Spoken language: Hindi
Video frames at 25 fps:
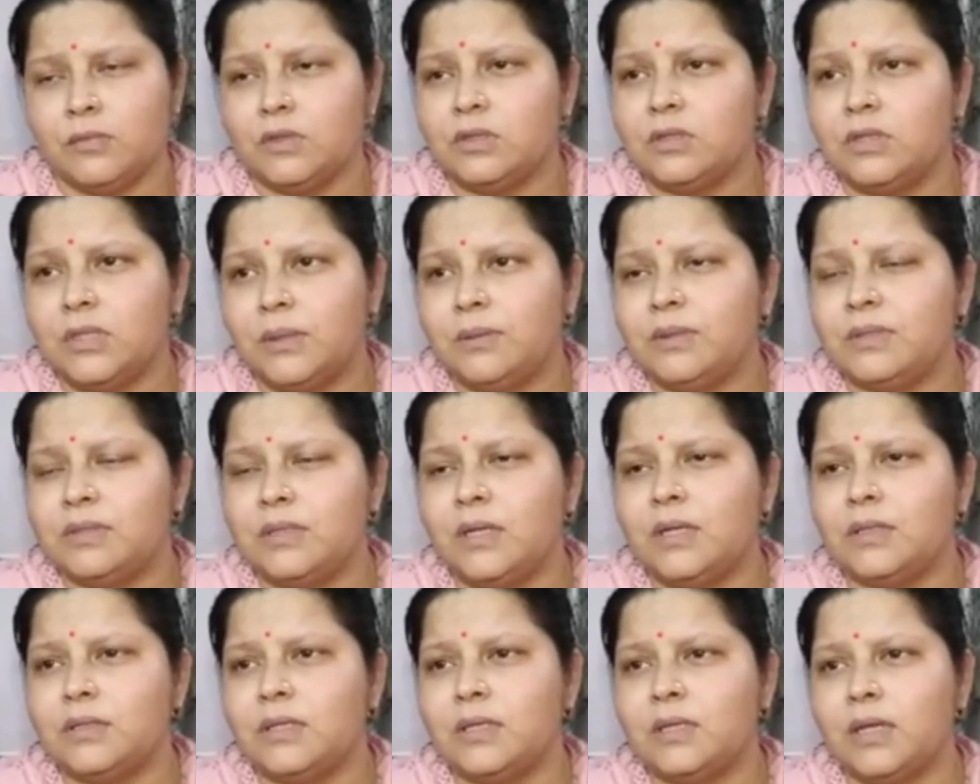जब इस
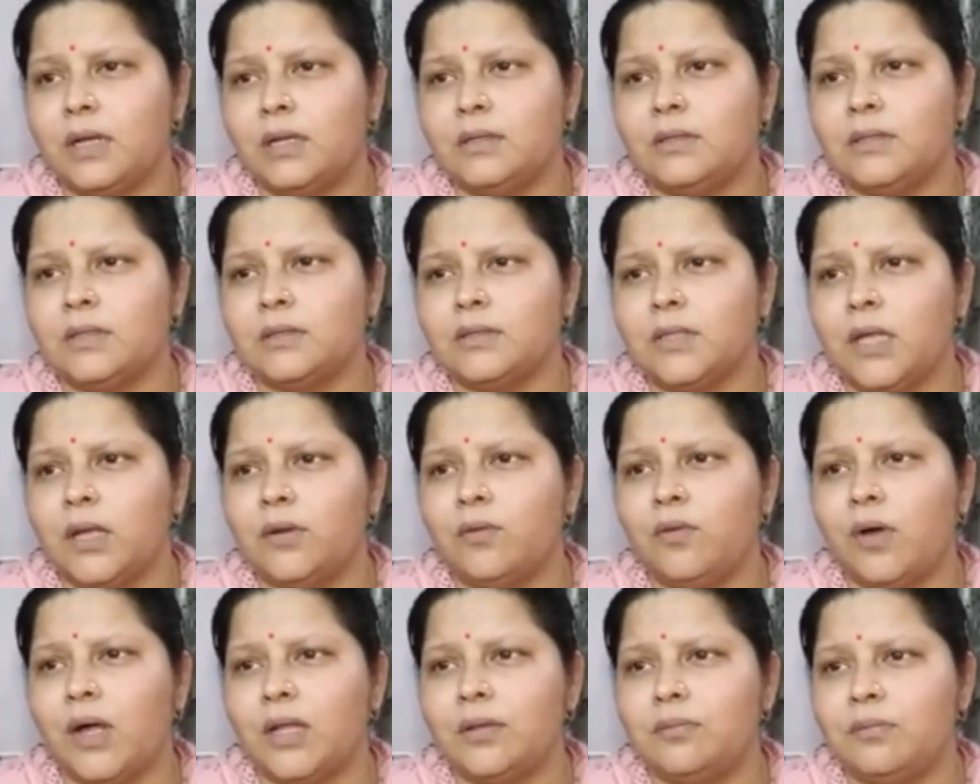तरह से कर सकता है
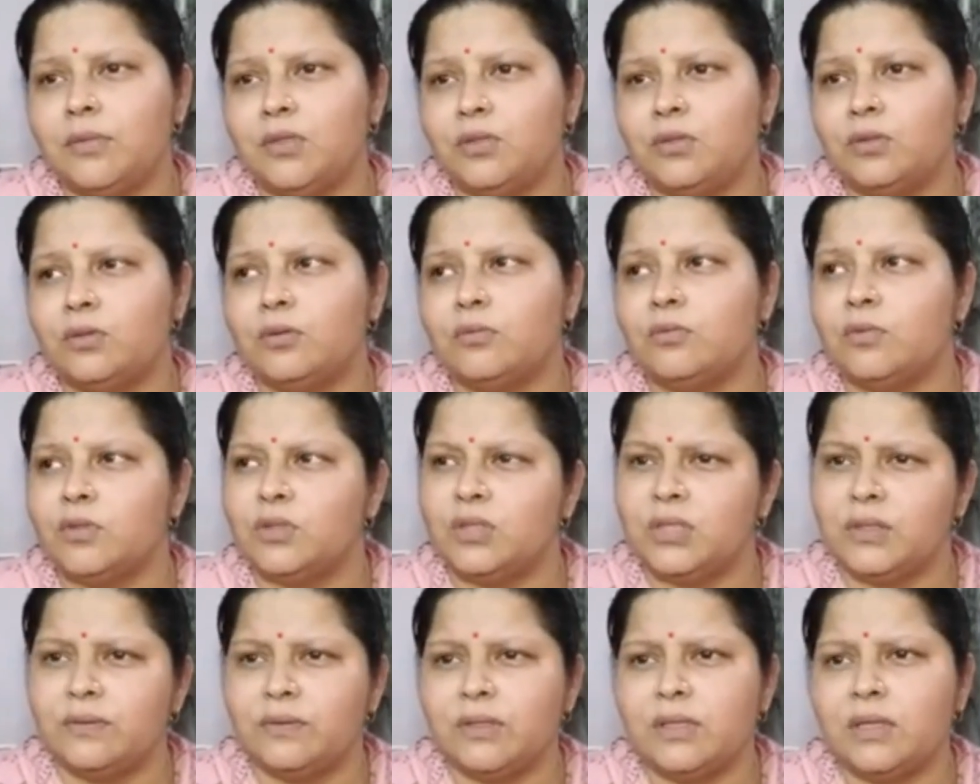वो आदमी तो वो
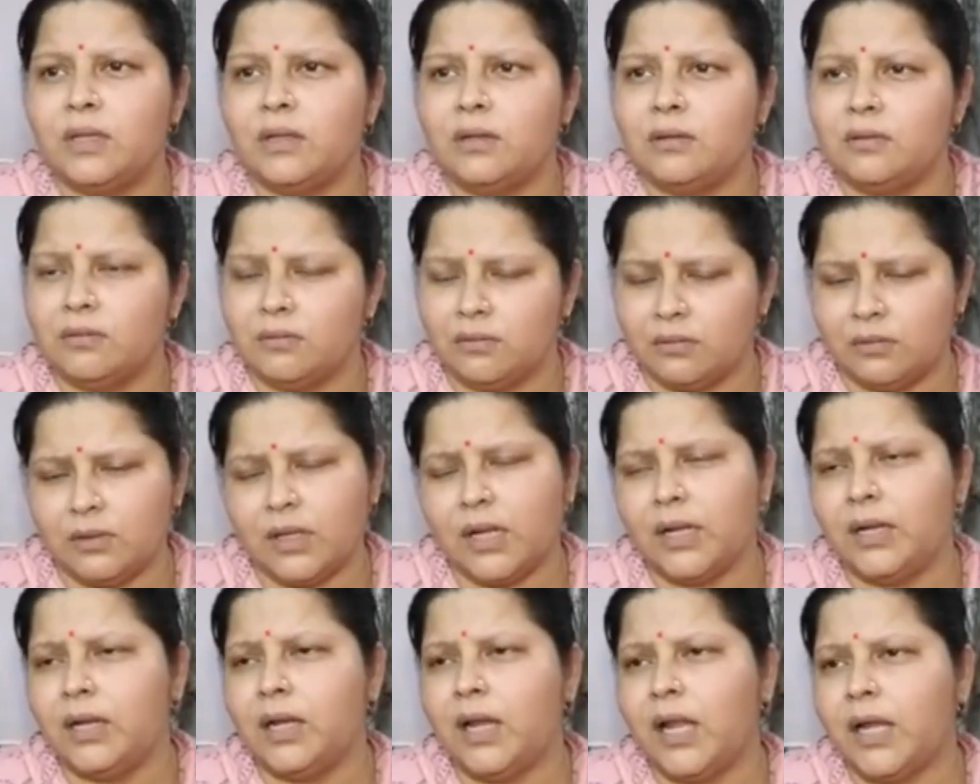जीवित
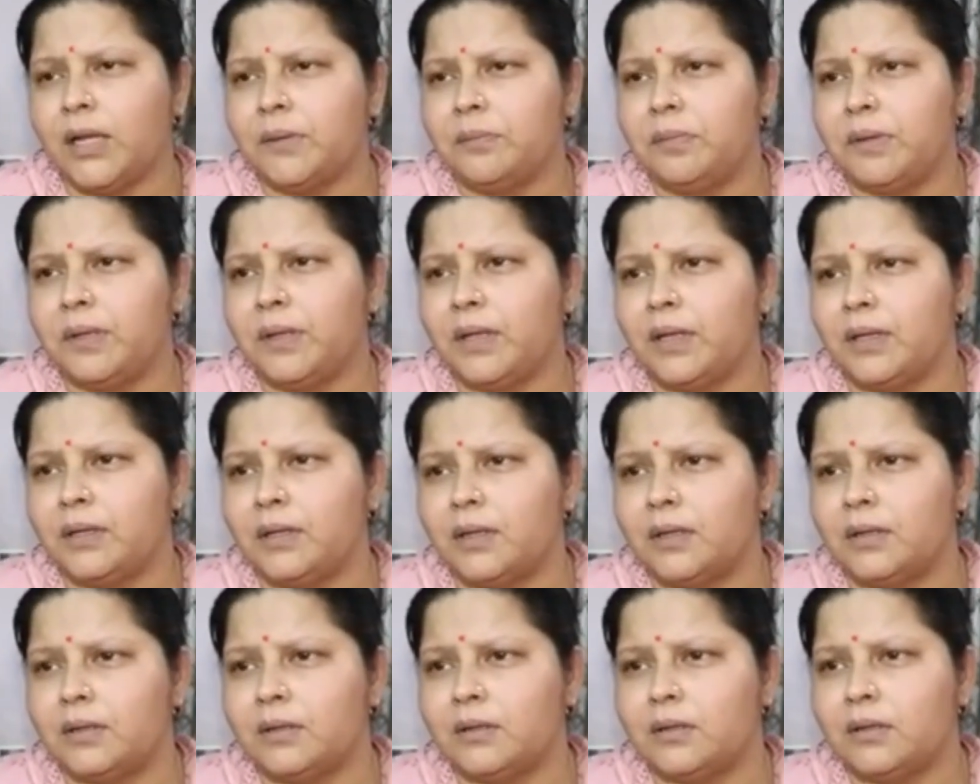रहने लायक भी नहीं
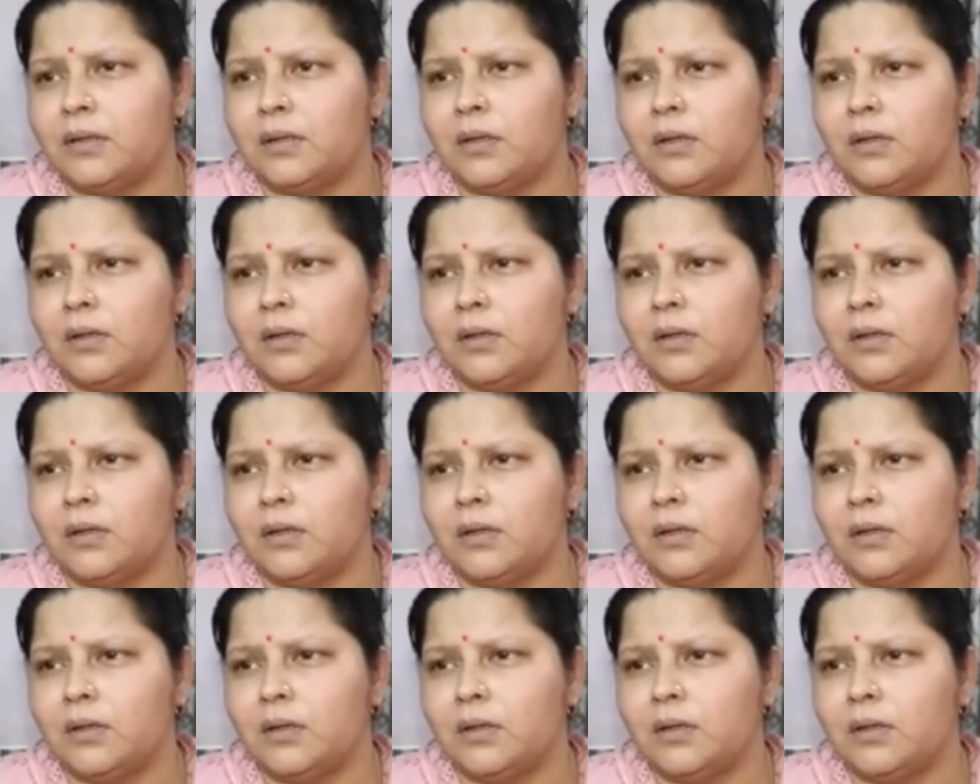है